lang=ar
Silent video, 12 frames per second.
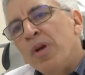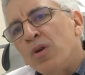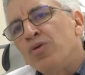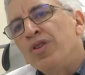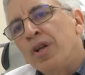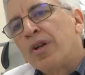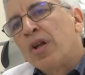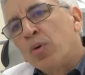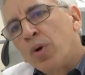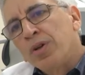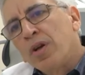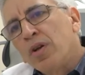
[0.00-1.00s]
ما يعاودش يدير
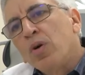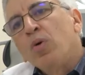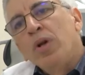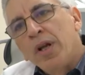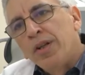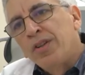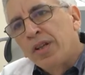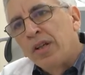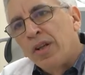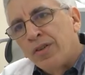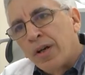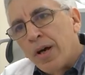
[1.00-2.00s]
نوضر ولا العدسات
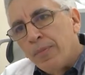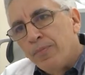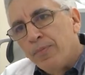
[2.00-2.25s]
اللاصقه